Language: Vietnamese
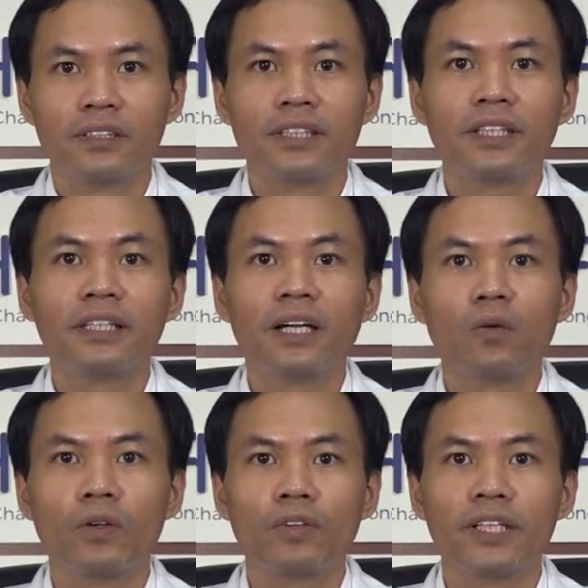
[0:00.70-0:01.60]
Xin kính
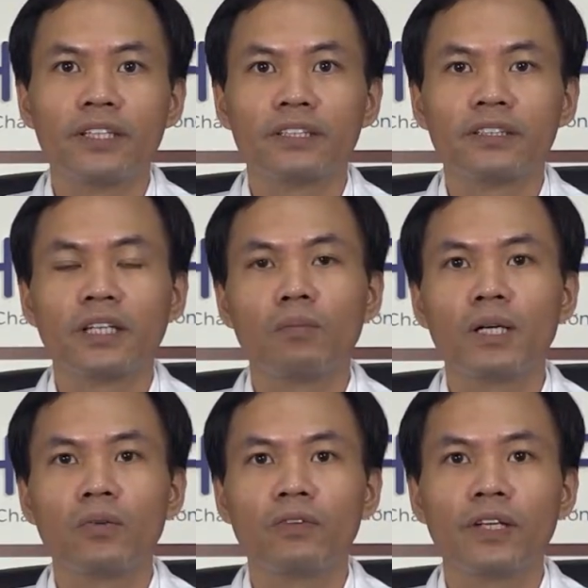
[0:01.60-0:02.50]
chào quý vị, chào
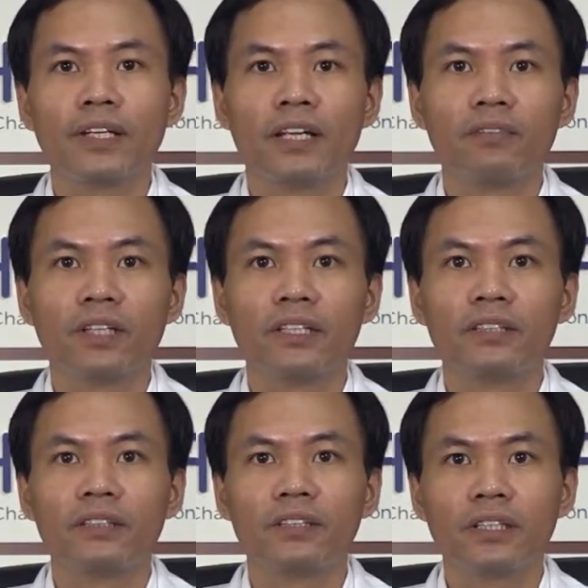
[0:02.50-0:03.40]
mừng quý vị đến
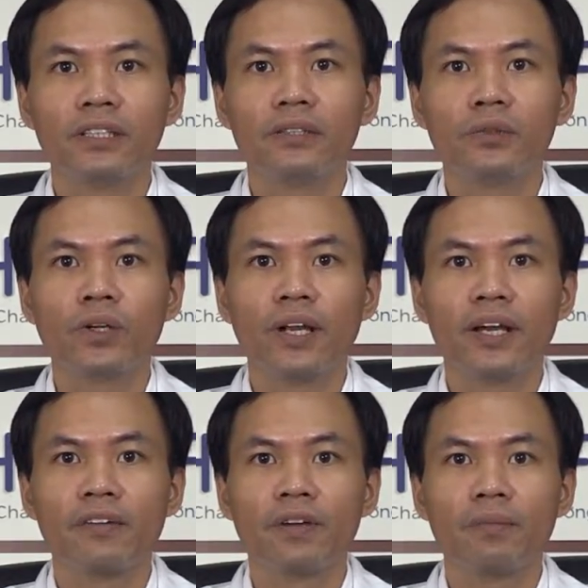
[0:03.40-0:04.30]
với chương trình chuyên
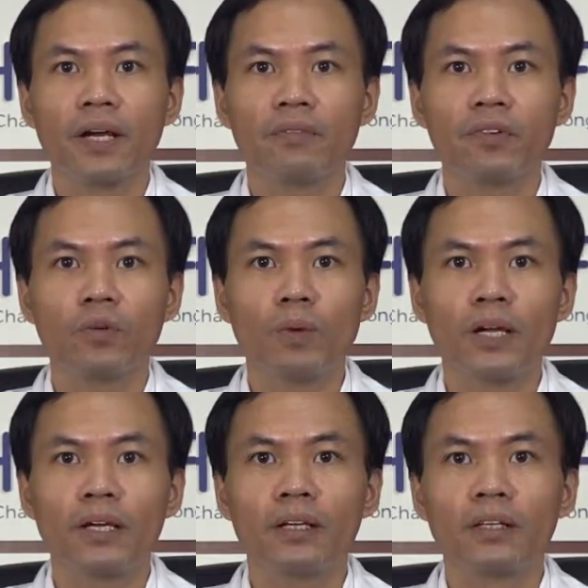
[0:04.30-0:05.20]
đề viêm gan virus B
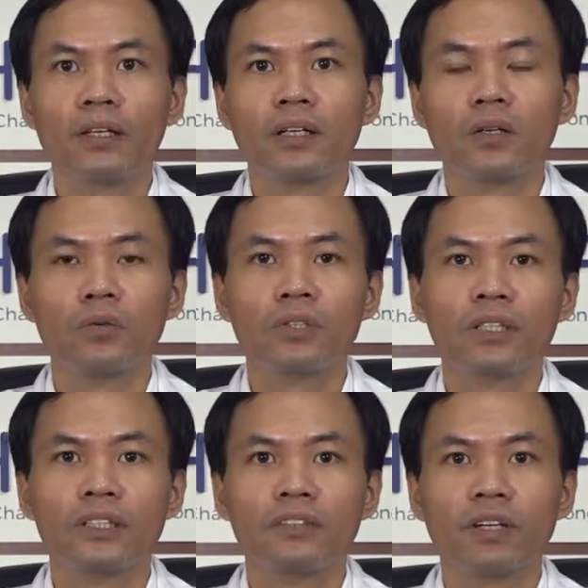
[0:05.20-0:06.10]
cùng
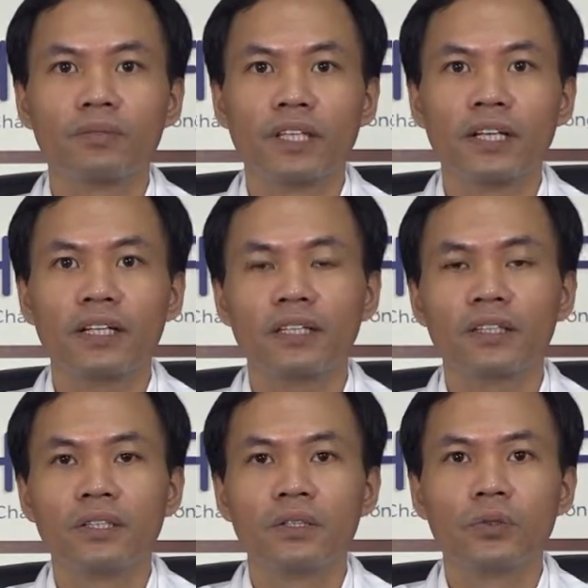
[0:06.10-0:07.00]
dược sĩ Phạm Xa.
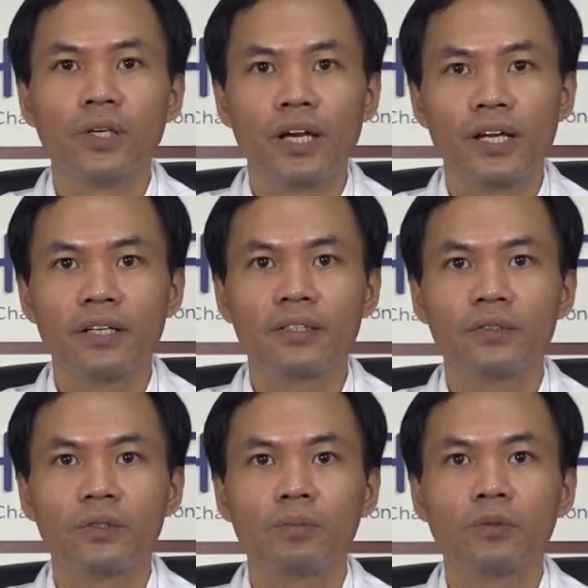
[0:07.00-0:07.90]
Chuyên đề
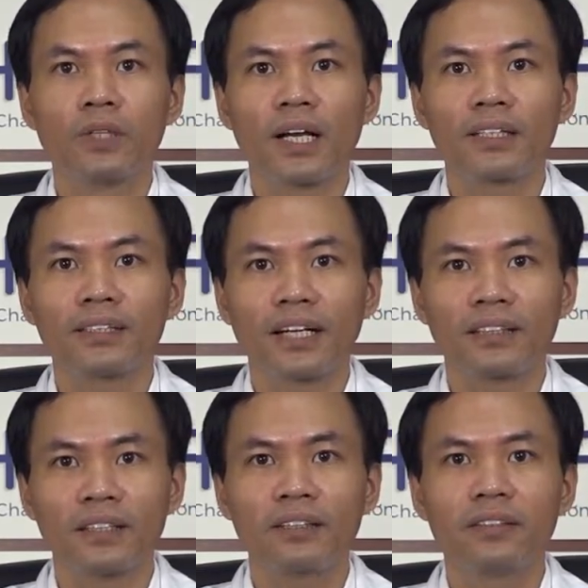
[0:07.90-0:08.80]
giúp chúng ta giải
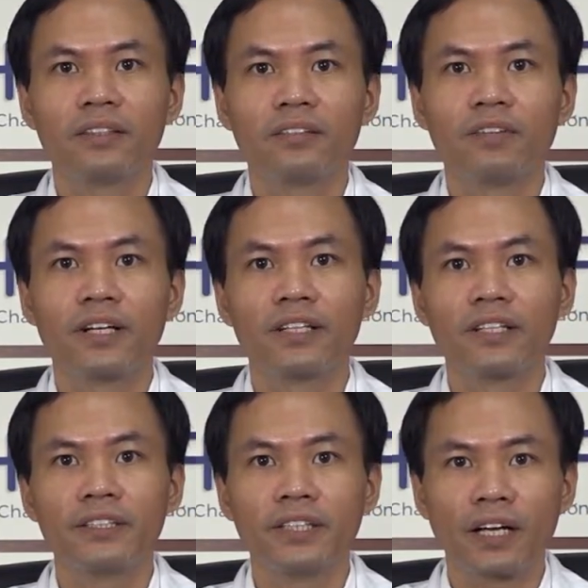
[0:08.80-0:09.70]
thích về cái
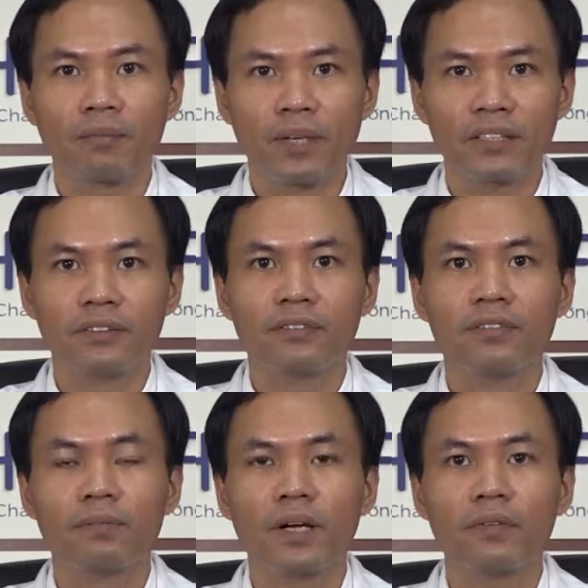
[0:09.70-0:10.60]
tình trạng bệnh
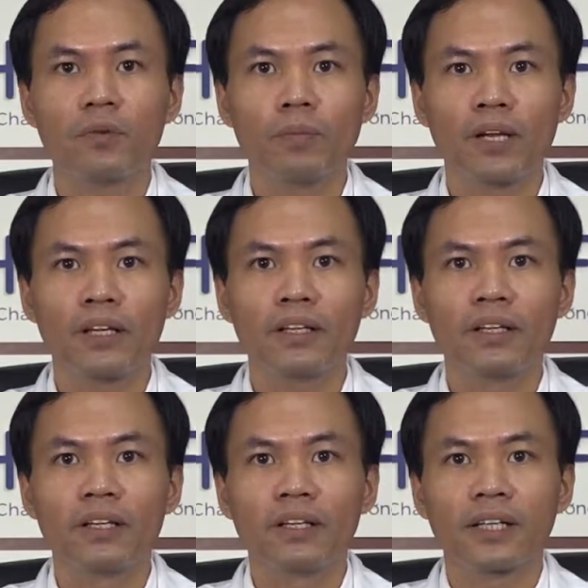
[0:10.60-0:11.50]
viêm gan virus B,
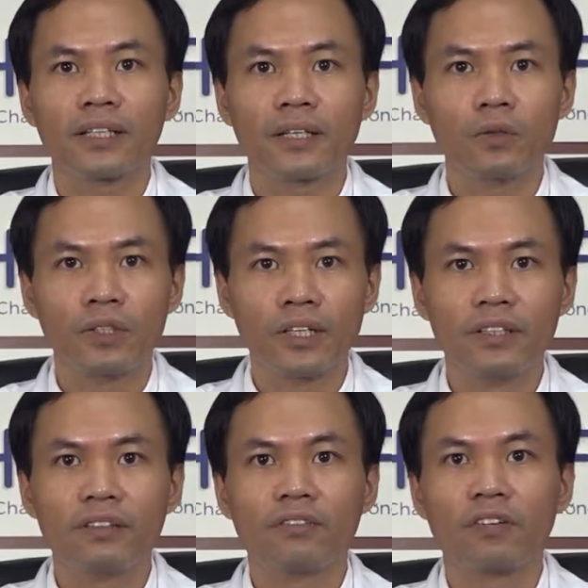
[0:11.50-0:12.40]
cách điều
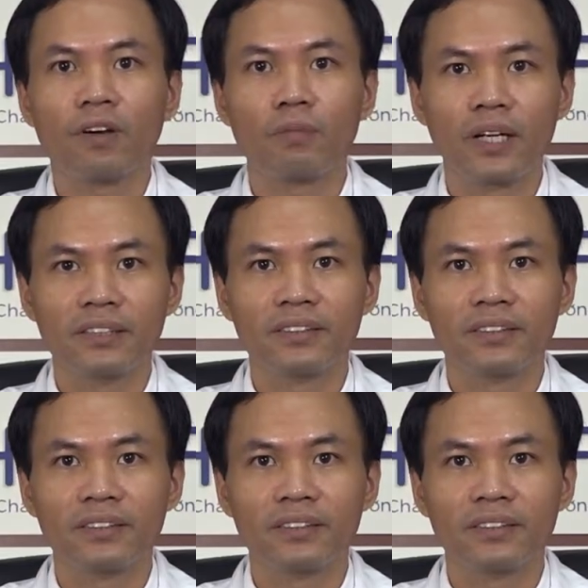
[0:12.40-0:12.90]
trị và phòng bệnh.